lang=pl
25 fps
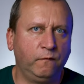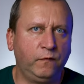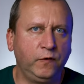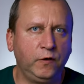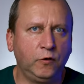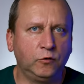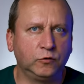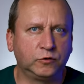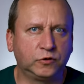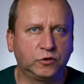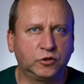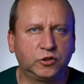
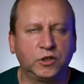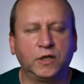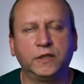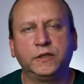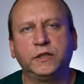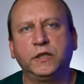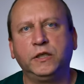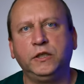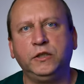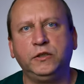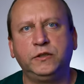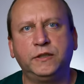
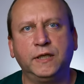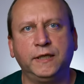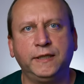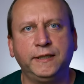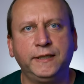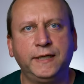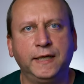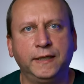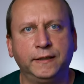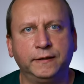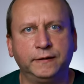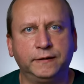wyostrzanie
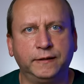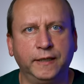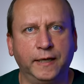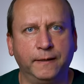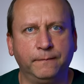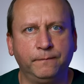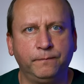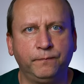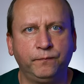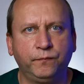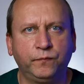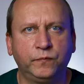
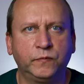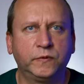inteligentne.